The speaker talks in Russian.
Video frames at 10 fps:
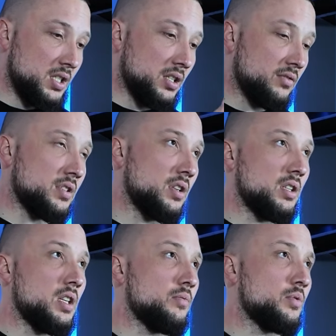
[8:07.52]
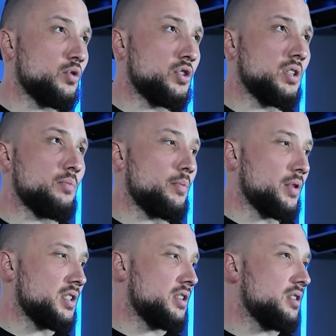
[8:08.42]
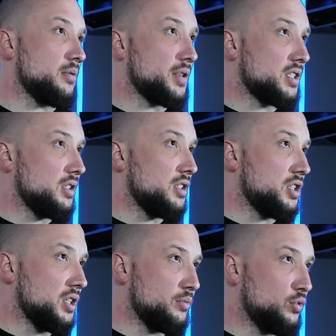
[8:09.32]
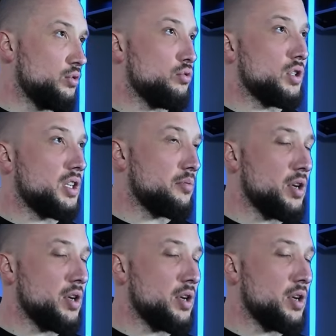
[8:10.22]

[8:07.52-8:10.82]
И, соответственно, там сможете попасть э, по ссылочке на Бусте уже к